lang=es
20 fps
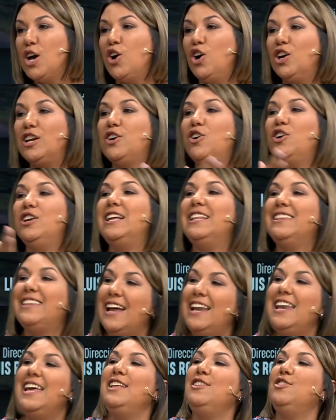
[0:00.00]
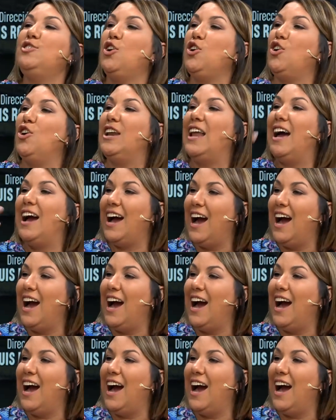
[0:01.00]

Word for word: con, el talento. Ya está bueno